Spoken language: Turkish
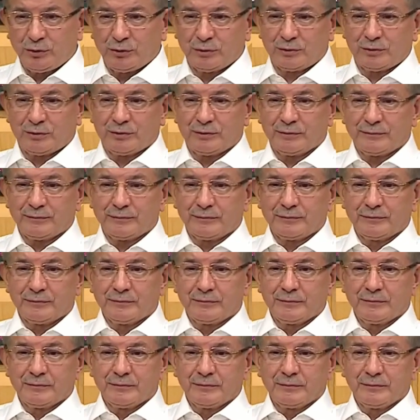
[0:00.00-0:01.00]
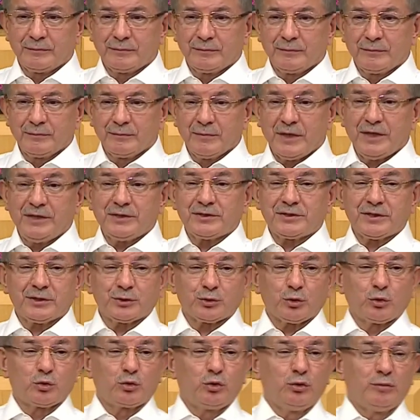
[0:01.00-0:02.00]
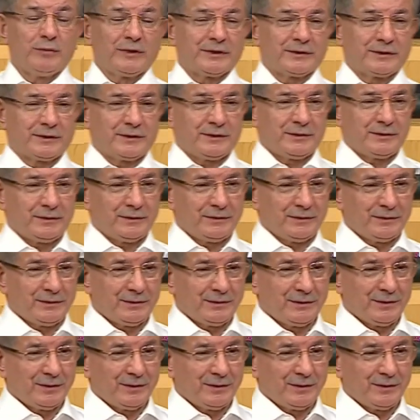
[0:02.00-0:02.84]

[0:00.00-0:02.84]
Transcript: oldu. Meclise sokulmadık.